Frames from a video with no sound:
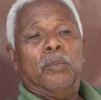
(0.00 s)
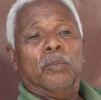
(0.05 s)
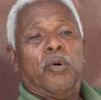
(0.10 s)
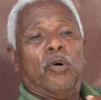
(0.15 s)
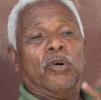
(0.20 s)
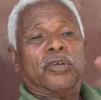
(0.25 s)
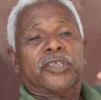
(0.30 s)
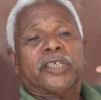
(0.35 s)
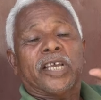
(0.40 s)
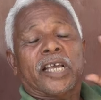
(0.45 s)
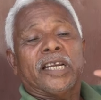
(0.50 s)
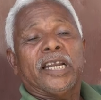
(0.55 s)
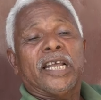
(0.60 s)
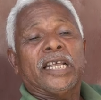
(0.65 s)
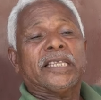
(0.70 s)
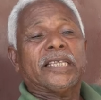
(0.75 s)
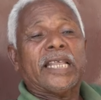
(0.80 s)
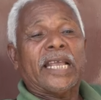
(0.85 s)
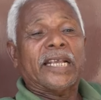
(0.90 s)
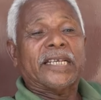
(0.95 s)
Buat
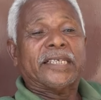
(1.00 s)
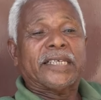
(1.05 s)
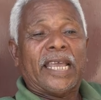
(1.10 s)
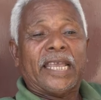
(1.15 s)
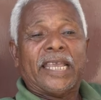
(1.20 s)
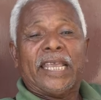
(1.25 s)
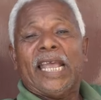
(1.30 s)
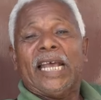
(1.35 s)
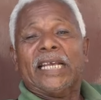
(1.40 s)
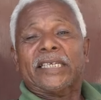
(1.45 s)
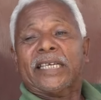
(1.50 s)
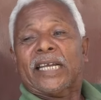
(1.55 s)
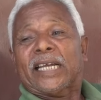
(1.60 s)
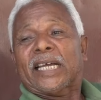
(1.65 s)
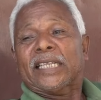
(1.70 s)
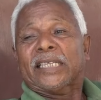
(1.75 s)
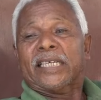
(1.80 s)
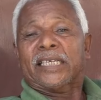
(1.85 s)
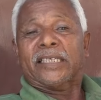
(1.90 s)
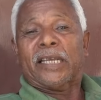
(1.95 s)
sirne ting se iya se
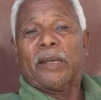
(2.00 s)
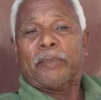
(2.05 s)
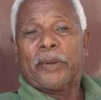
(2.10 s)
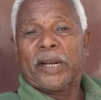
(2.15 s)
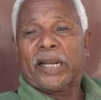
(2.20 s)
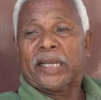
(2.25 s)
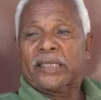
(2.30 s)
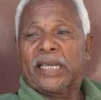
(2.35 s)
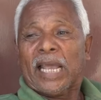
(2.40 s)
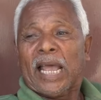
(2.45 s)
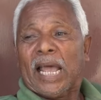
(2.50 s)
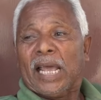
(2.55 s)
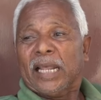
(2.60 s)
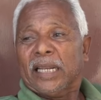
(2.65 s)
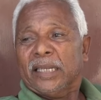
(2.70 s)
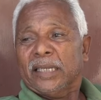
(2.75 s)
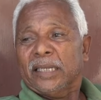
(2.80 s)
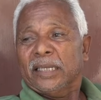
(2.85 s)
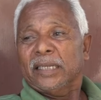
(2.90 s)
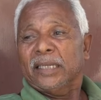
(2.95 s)
kata se
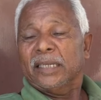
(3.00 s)
perasaan,